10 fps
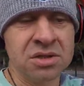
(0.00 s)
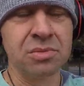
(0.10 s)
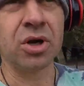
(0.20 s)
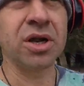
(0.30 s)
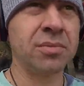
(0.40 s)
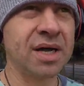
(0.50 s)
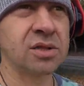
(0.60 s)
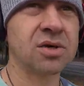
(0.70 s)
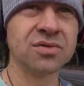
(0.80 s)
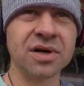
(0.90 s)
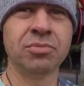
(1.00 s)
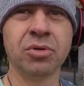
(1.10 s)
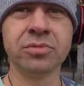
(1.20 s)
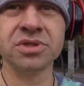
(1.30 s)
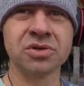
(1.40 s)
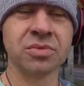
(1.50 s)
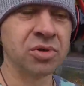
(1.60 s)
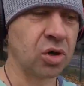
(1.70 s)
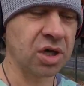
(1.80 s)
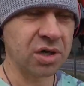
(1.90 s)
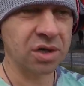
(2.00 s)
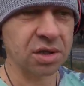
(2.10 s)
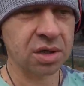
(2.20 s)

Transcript: Тем более, ребят, вы помните, многие